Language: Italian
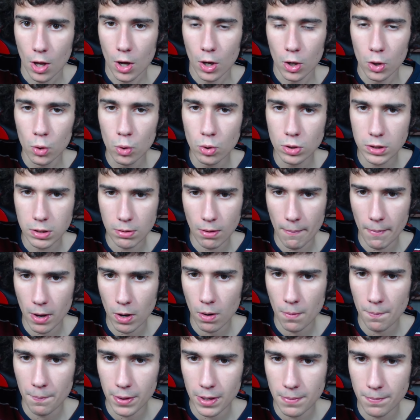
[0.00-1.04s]
L'ultima, ma
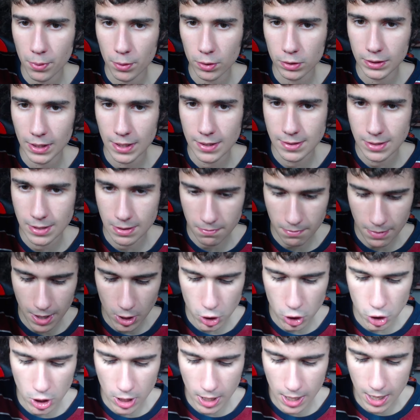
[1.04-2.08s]
non per importanza
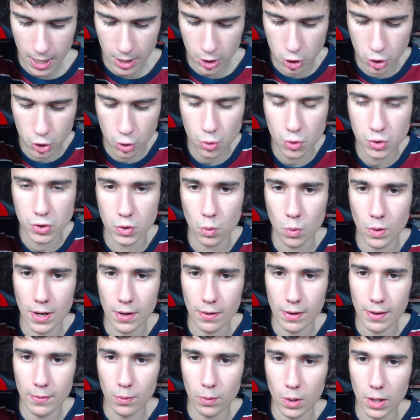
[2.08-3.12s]
immagine, è Choose One
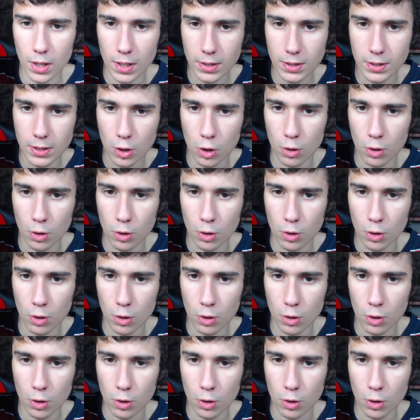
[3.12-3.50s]
Reward,